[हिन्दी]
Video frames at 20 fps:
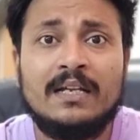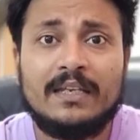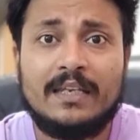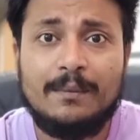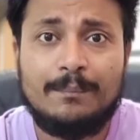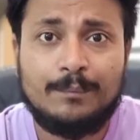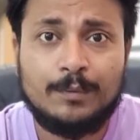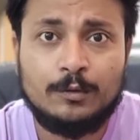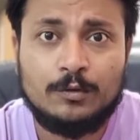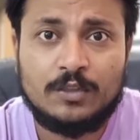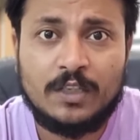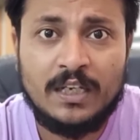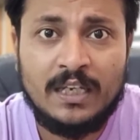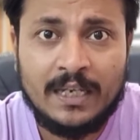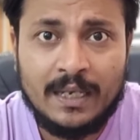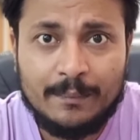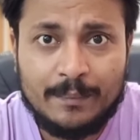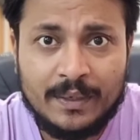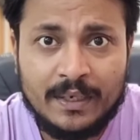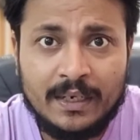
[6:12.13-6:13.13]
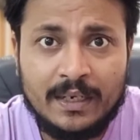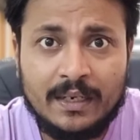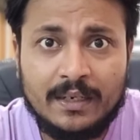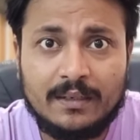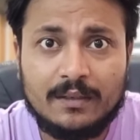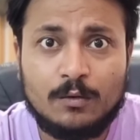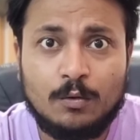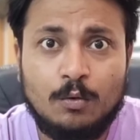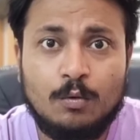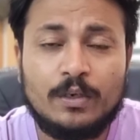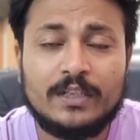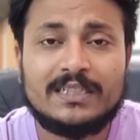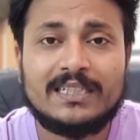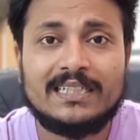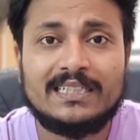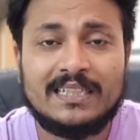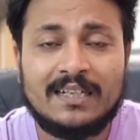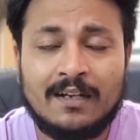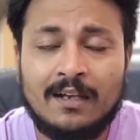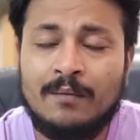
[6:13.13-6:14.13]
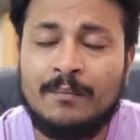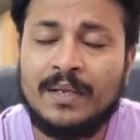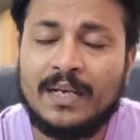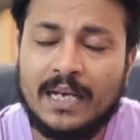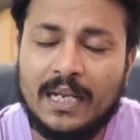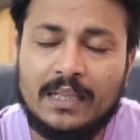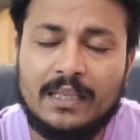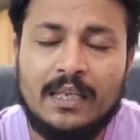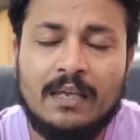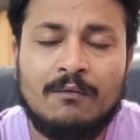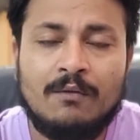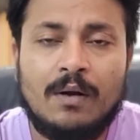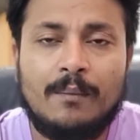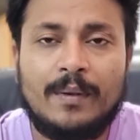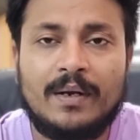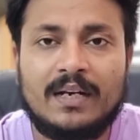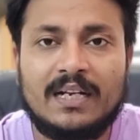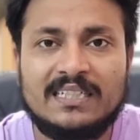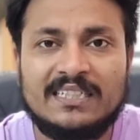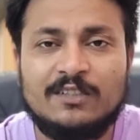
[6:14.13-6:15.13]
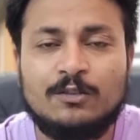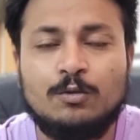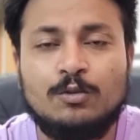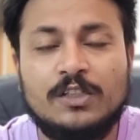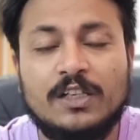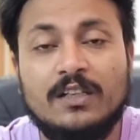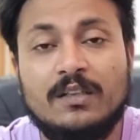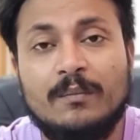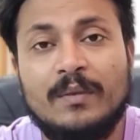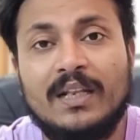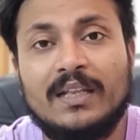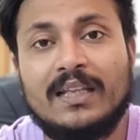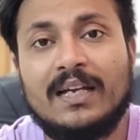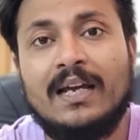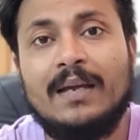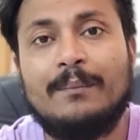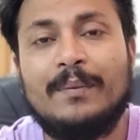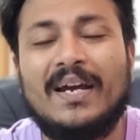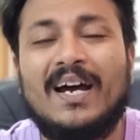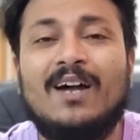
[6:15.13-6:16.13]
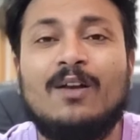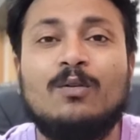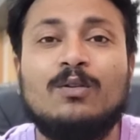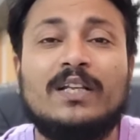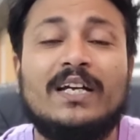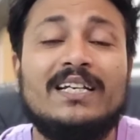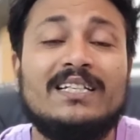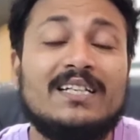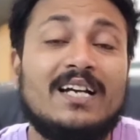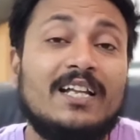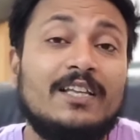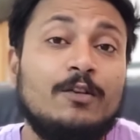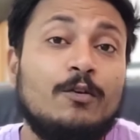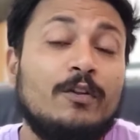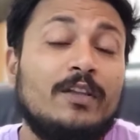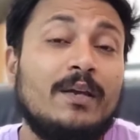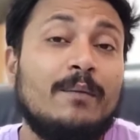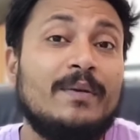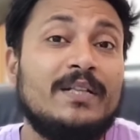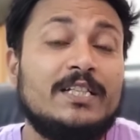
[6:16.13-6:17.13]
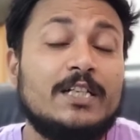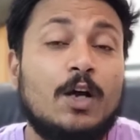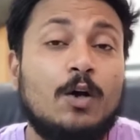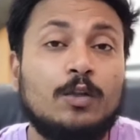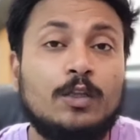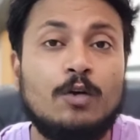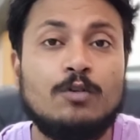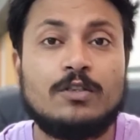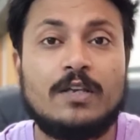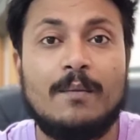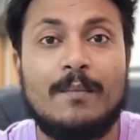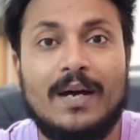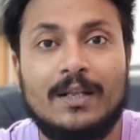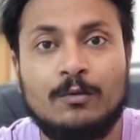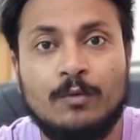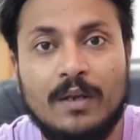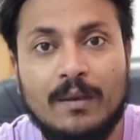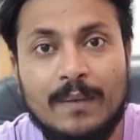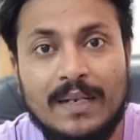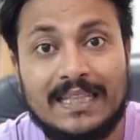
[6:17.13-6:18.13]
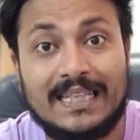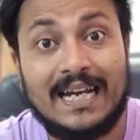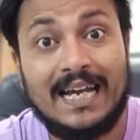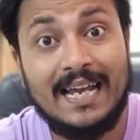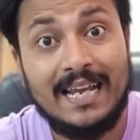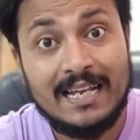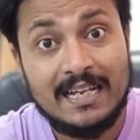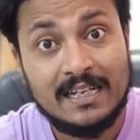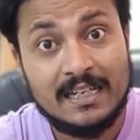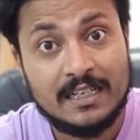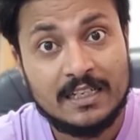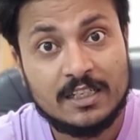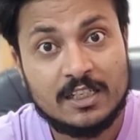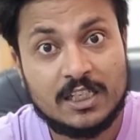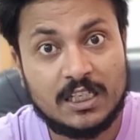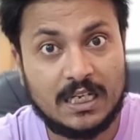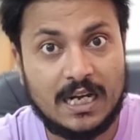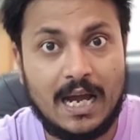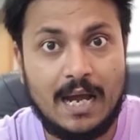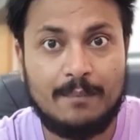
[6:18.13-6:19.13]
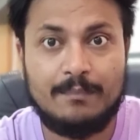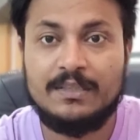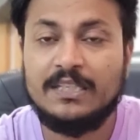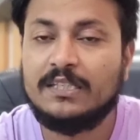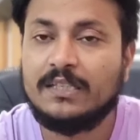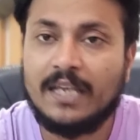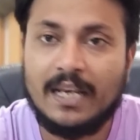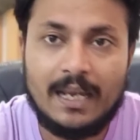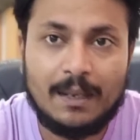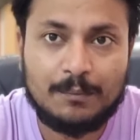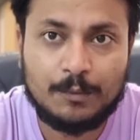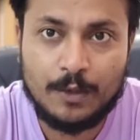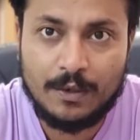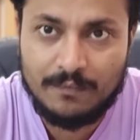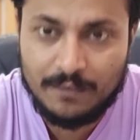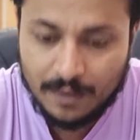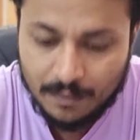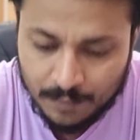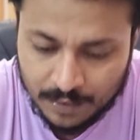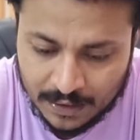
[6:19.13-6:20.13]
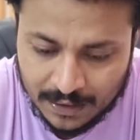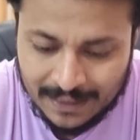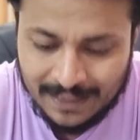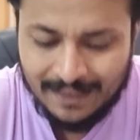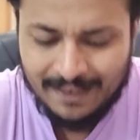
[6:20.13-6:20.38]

की पुत्री हैं अपने गुरु के साथ जंगल में रहती हैं वहाँ पर राजा दुष्यंत मिलता है प्यार होता है शादी होती है उनके बच्चा होता है उसके बाद उन्हें मिलता है शराब जिसके लिए आपको ये फिल्म